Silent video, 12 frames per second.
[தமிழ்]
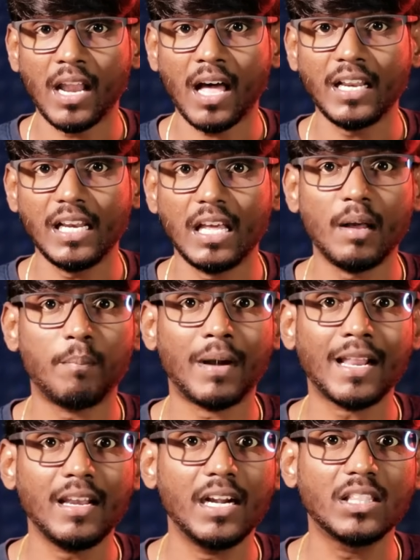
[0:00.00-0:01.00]
லாரியில்
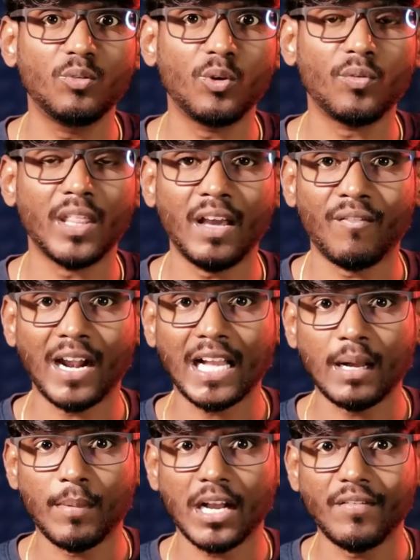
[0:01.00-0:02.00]
மணல் எடுத்துட்டு வருவதை
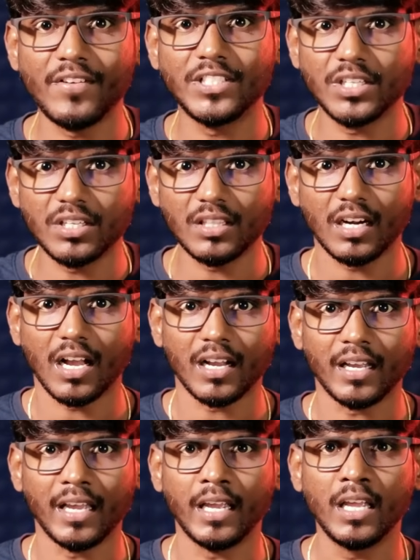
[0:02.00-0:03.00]
வழக்கமாகவே வச்சுட்டு
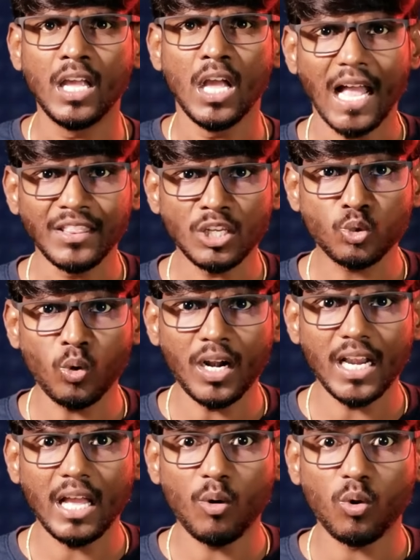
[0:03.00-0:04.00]
இருந்திருக்காங்க அந்த
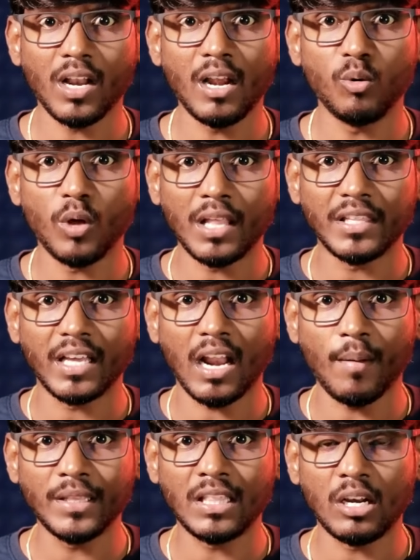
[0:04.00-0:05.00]
சூழலில் ஒரு நாள் அந்த
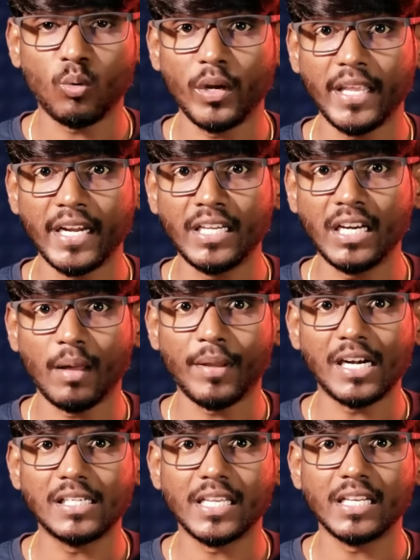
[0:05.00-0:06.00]
கிராமத்தில் இருக்கக்கூடிய எட்டு
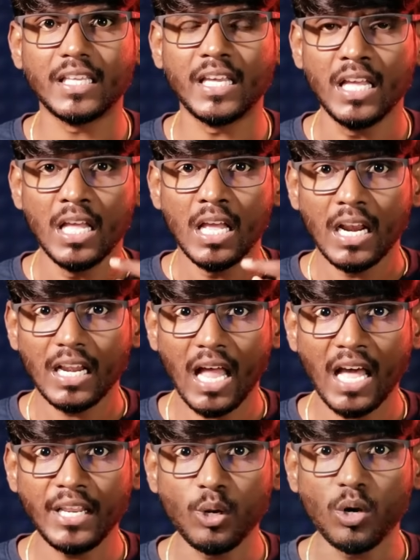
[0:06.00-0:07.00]
நபர்கள் சேர்ந்து
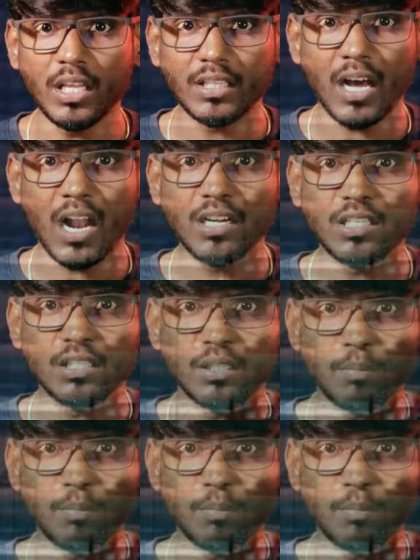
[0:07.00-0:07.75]
லாரியோடு அந்த ஆற்று